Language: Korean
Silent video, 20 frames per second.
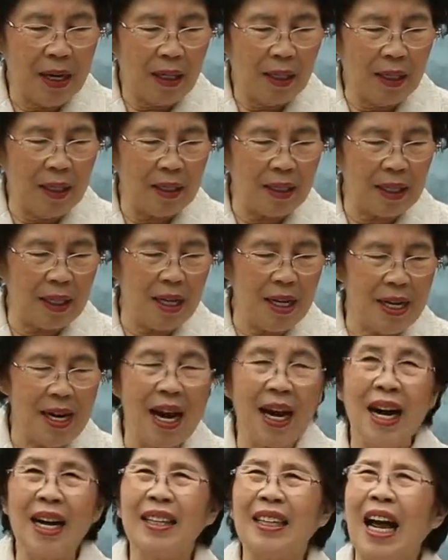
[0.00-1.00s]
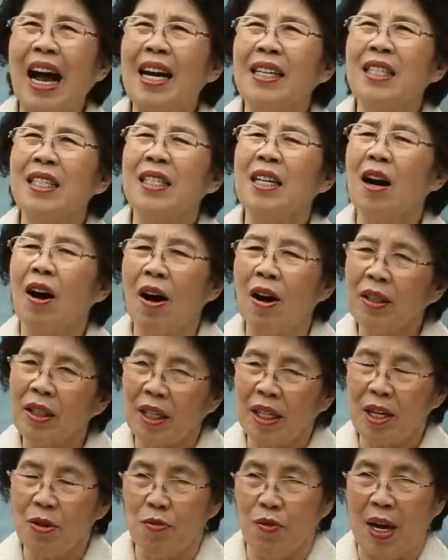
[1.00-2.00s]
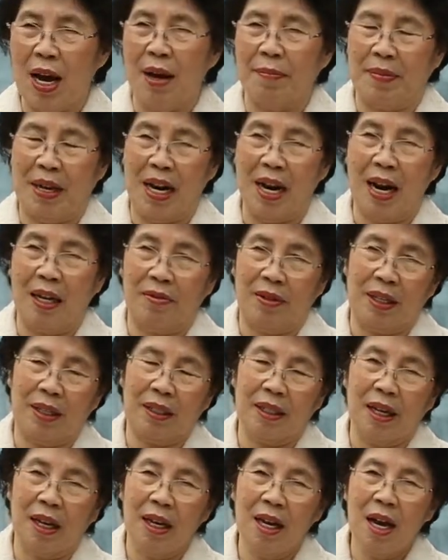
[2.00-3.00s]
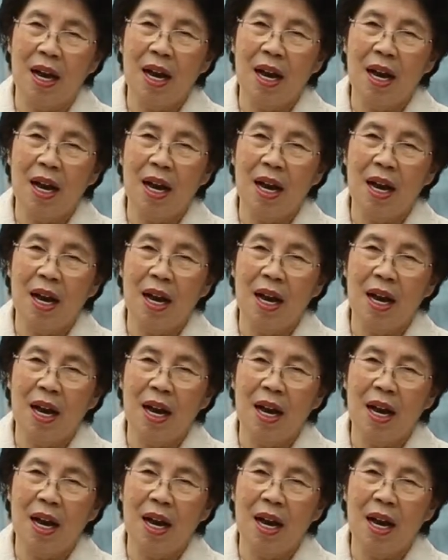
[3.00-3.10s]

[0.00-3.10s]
그것을 내가 다시 얻기 위함이라 그랬어요.